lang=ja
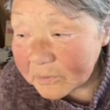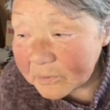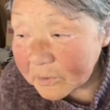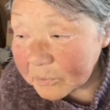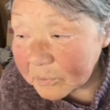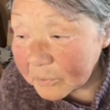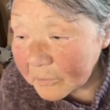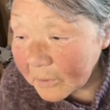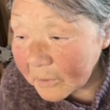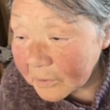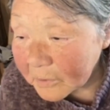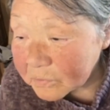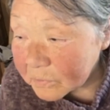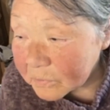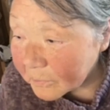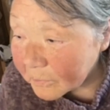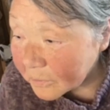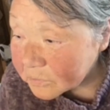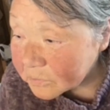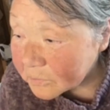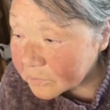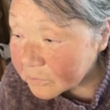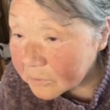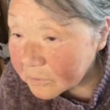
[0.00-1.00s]
自分がつ
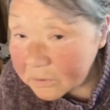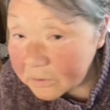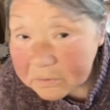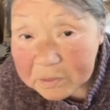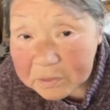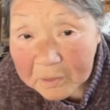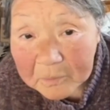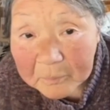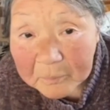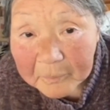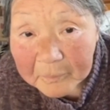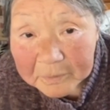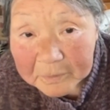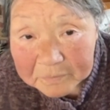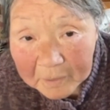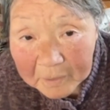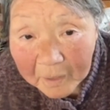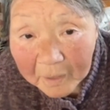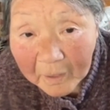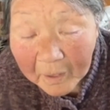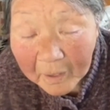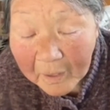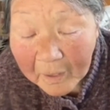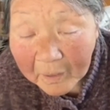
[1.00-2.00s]
ましく生きてれば
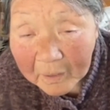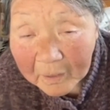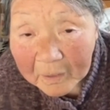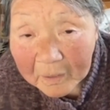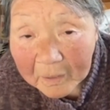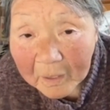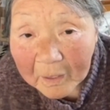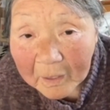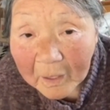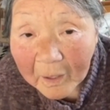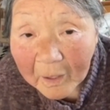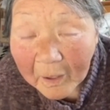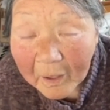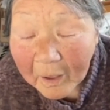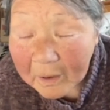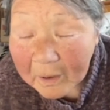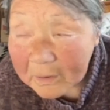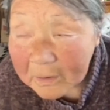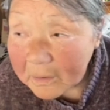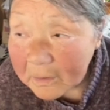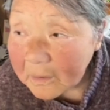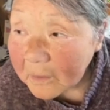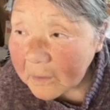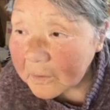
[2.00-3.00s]
さ、あ
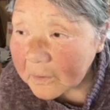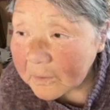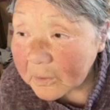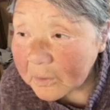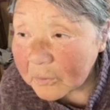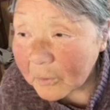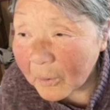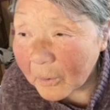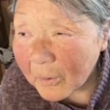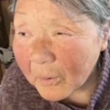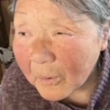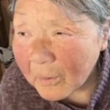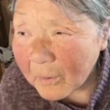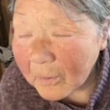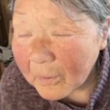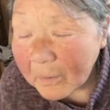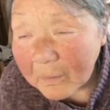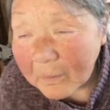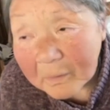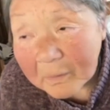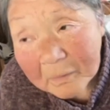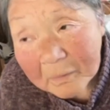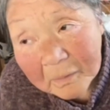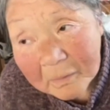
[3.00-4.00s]
れなんだけど、
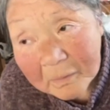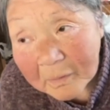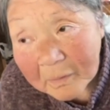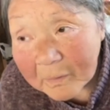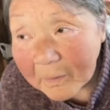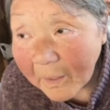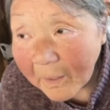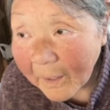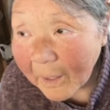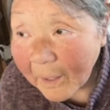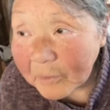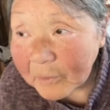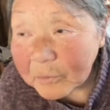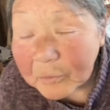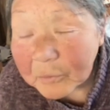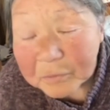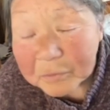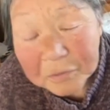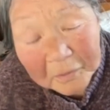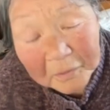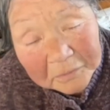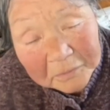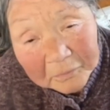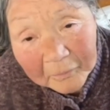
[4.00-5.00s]
あの
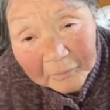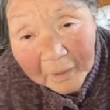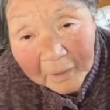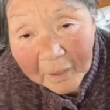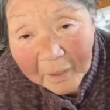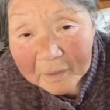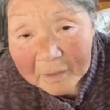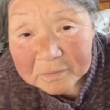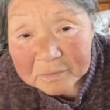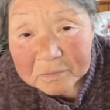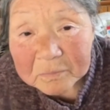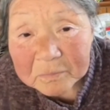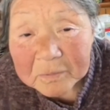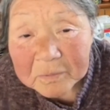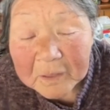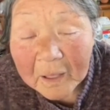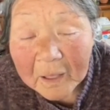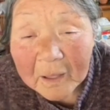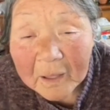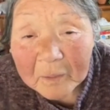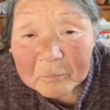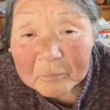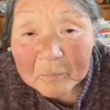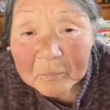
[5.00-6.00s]
二人は遊び
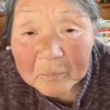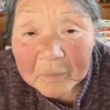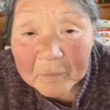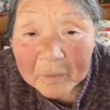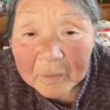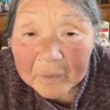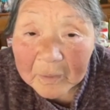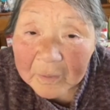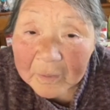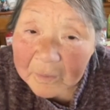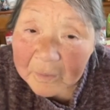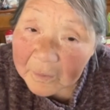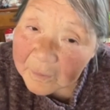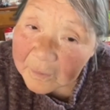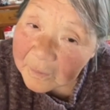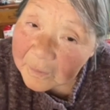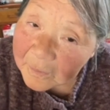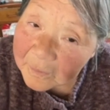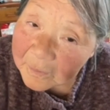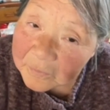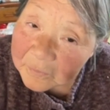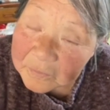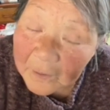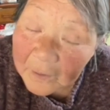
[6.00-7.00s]
が
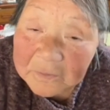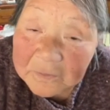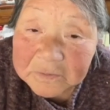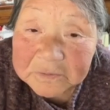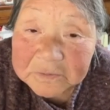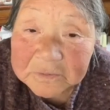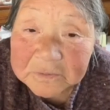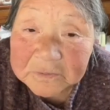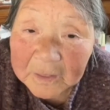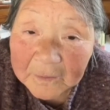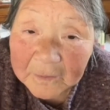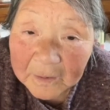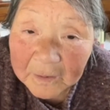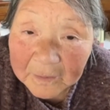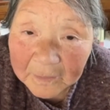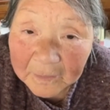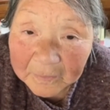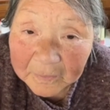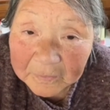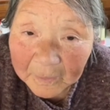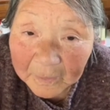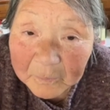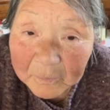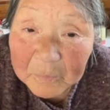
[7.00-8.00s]
第一だか
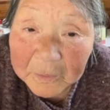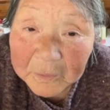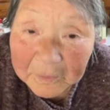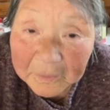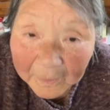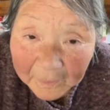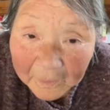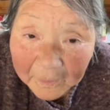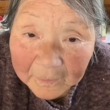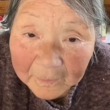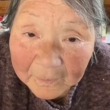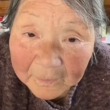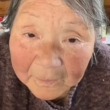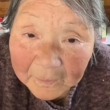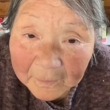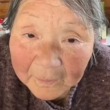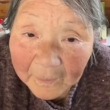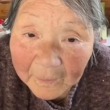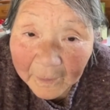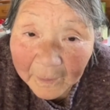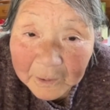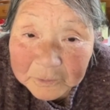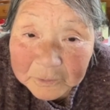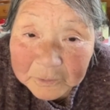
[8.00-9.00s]
らダメで、ね、
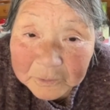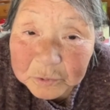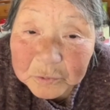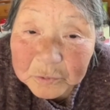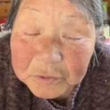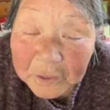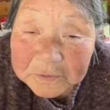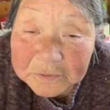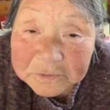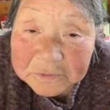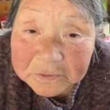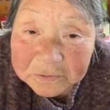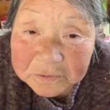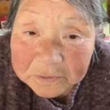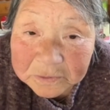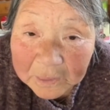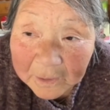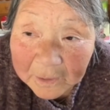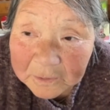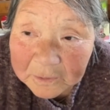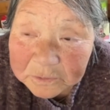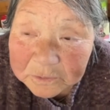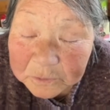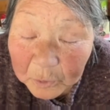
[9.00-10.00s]
ああいう人たちっ
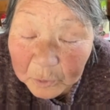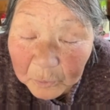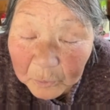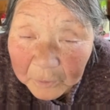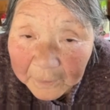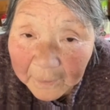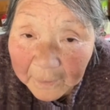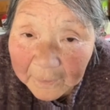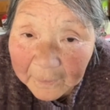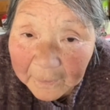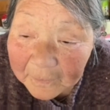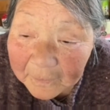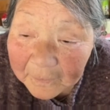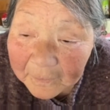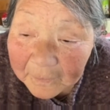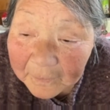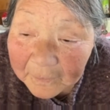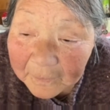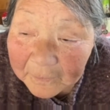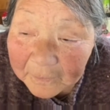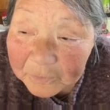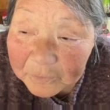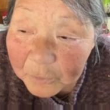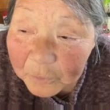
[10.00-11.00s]
て将来、
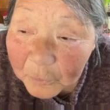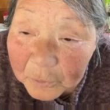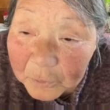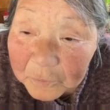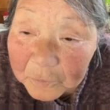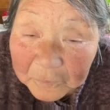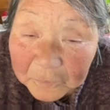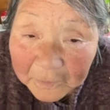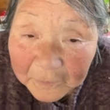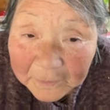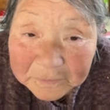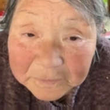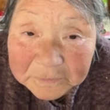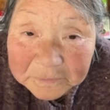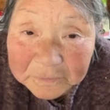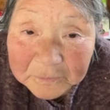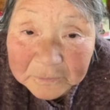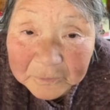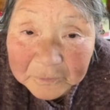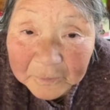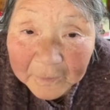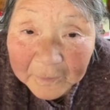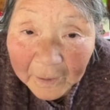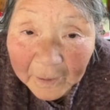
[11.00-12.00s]
どういう暮らし
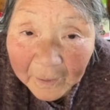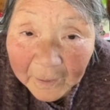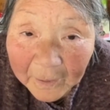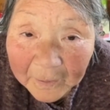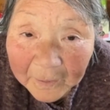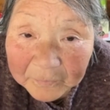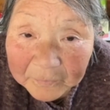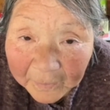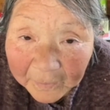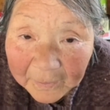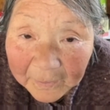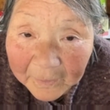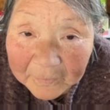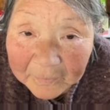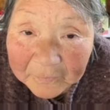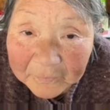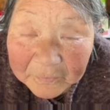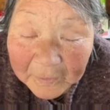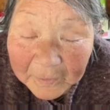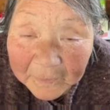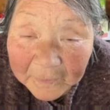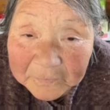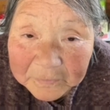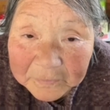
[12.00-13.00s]
するかね、
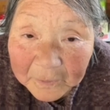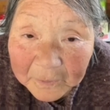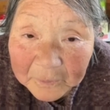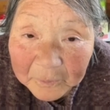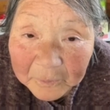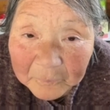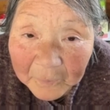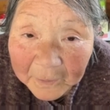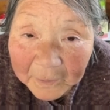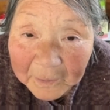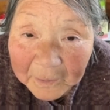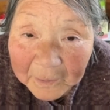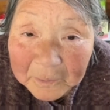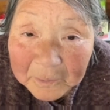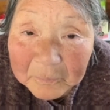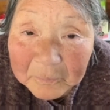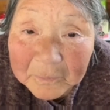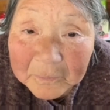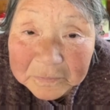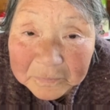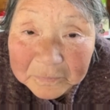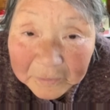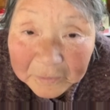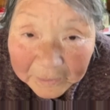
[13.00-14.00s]
大体わかり
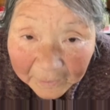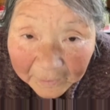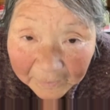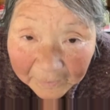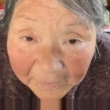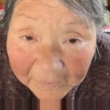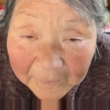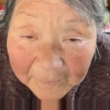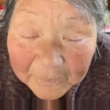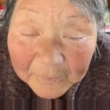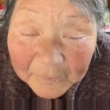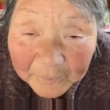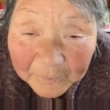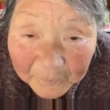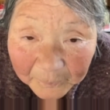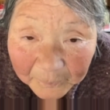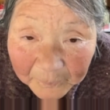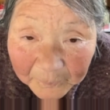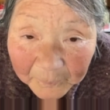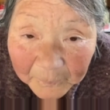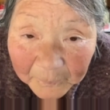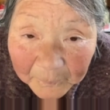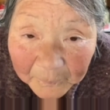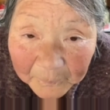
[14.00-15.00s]
ますね。う
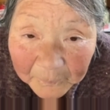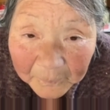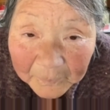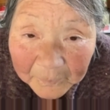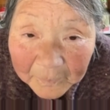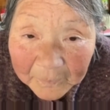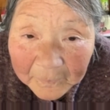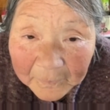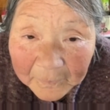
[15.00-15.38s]
ん。